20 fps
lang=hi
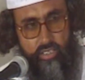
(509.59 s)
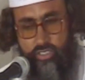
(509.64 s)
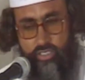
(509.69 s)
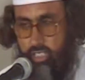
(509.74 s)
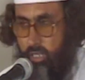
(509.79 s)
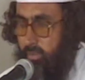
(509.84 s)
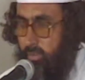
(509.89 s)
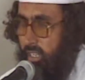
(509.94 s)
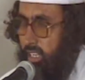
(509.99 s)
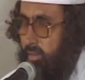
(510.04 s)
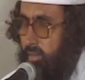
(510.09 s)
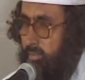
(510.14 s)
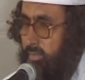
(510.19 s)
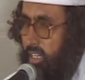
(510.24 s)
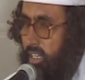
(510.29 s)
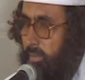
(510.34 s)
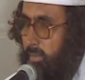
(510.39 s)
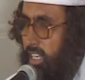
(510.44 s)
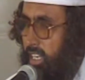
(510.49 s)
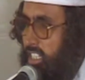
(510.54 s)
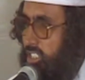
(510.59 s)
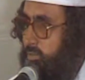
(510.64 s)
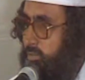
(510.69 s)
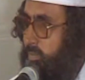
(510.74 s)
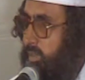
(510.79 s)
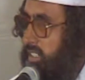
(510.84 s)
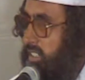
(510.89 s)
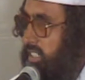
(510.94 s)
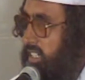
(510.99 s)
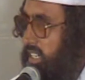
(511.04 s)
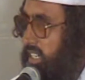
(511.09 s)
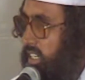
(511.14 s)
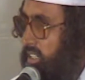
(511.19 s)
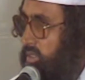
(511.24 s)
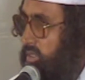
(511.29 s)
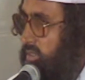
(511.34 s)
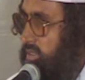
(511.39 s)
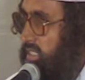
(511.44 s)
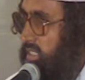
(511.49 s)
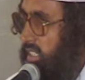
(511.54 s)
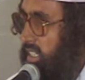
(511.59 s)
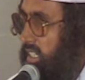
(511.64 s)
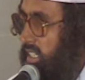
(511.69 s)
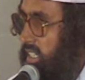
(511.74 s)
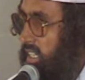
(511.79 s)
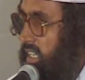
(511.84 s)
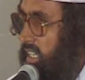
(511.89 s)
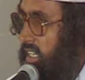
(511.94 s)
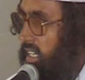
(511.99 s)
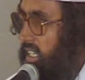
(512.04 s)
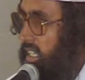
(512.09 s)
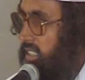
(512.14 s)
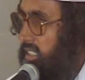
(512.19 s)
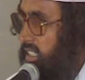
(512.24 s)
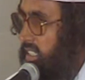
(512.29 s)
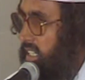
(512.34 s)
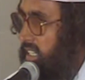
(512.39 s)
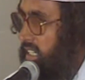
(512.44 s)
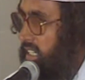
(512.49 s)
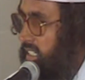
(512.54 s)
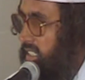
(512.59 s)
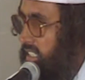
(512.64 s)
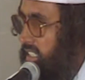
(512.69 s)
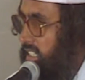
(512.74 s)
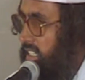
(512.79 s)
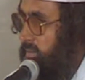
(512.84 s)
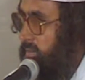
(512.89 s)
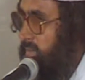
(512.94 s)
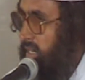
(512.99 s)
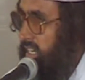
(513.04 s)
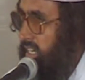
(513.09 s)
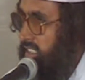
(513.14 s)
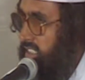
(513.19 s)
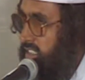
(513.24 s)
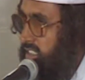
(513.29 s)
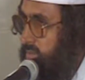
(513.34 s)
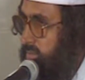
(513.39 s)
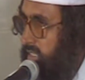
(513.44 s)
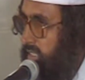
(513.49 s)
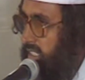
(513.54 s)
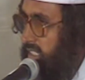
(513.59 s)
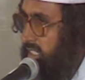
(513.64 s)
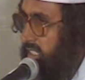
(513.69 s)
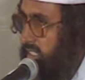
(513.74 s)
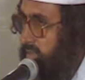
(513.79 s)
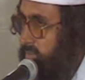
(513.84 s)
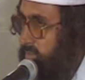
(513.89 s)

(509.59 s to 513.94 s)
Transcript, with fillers: जब हम नमाज पढ़ रहे होते हैं अल्लाह ताला की इबादत में